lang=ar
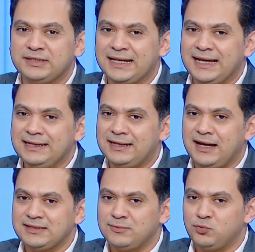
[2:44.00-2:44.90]
التجلي
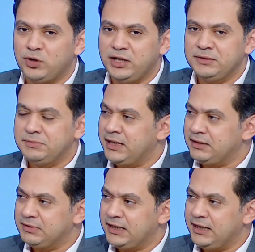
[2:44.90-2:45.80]
الاعظم قريب
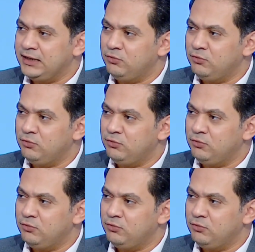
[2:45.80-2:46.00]
يعني إيه طبعا